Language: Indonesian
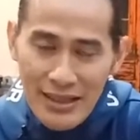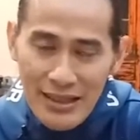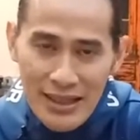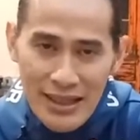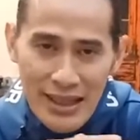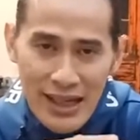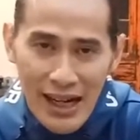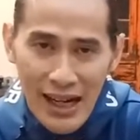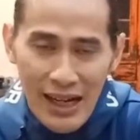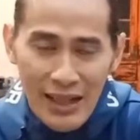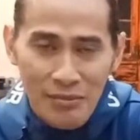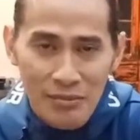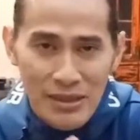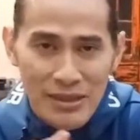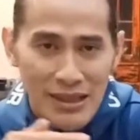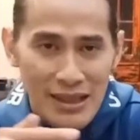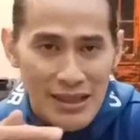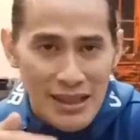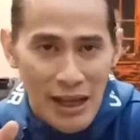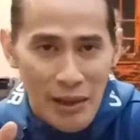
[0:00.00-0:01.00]
tidak akan
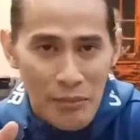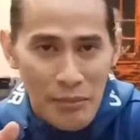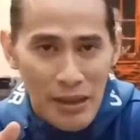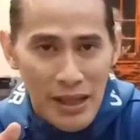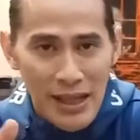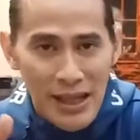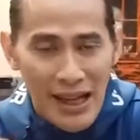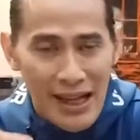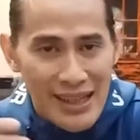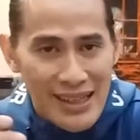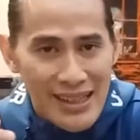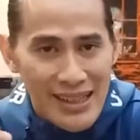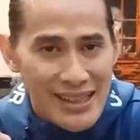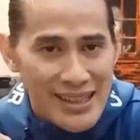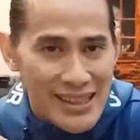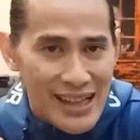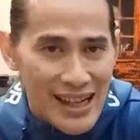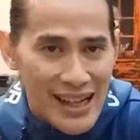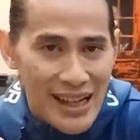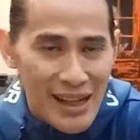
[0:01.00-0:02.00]
bisa nyaman hadir
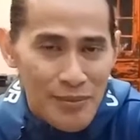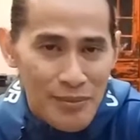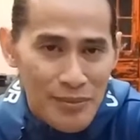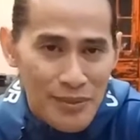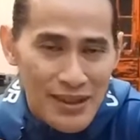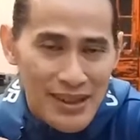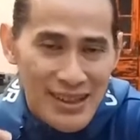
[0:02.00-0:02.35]
di dalam